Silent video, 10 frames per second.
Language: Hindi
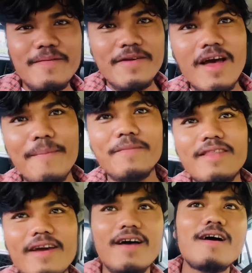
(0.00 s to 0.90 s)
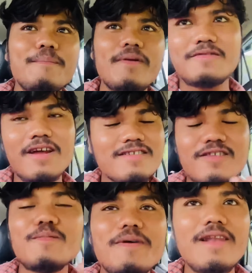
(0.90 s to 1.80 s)
अभी आपने देखा हमने सर से
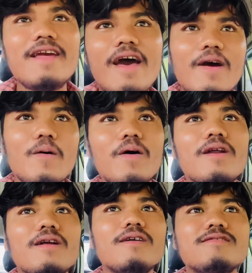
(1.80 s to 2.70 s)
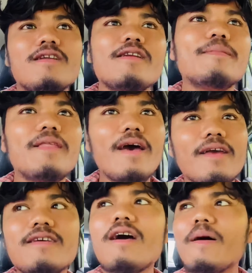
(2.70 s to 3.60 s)
तो मिल लिया है और सर ने बताया
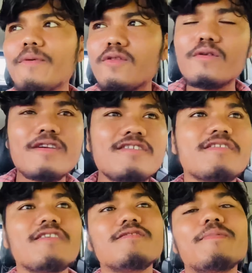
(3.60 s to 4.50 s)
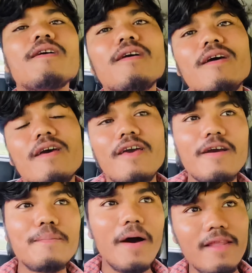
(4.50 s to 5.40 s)
कि यहाँ पे थोड़ी डिस्टेंस में
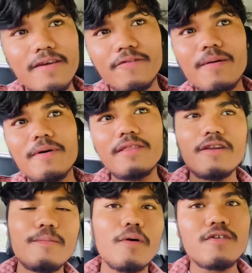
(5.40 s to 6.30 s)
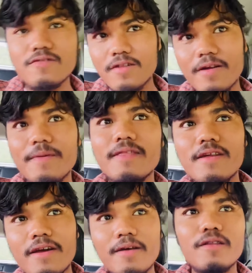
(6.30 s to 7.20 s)
एक महादेव का मंदिर है बहुत सुंदर
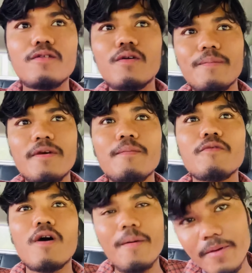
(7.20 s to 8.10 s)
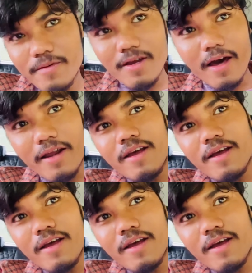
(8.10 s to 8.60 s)
मंदिर है तो अभी हम वहाँ पे भी जा रहे